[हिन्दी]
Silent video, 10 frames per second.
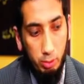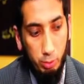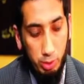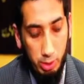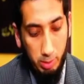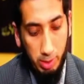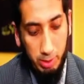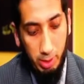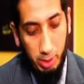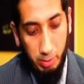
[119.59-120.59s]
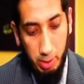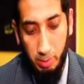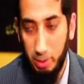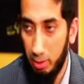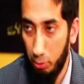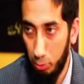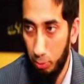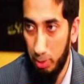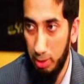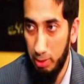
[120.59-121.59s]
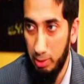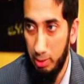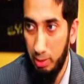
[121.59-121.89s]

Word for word: दूसरी जमात से आठवीं जमात तक उर्दू पढ़ी